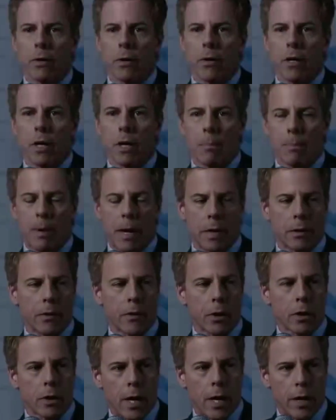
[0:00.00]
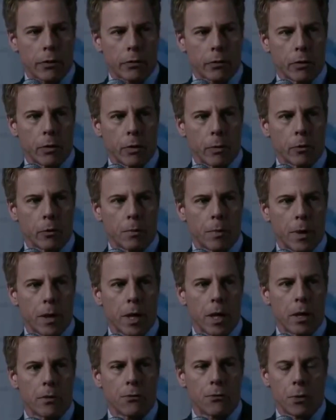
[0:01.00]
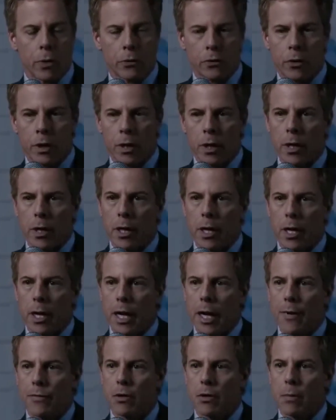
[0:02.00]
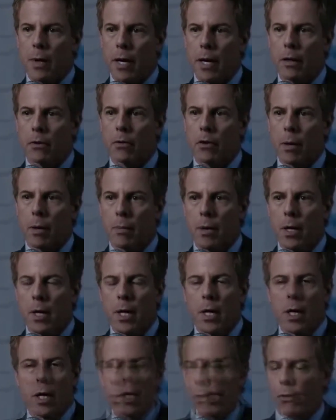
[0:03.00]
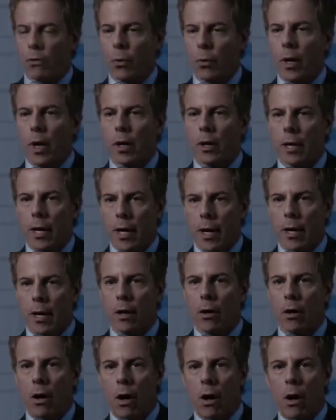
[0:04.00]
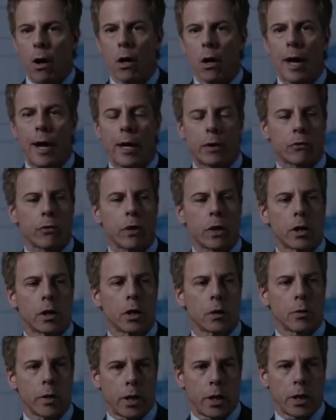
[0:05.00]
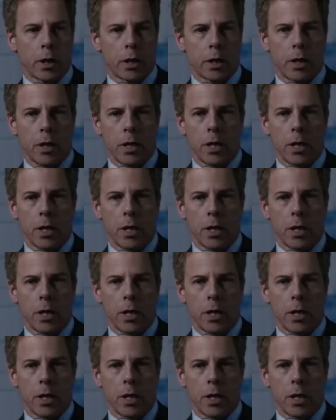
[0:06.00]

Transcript: 斯科特走近他，并编造了一个故事让马蒂值班，但他太全神贯注了带着妻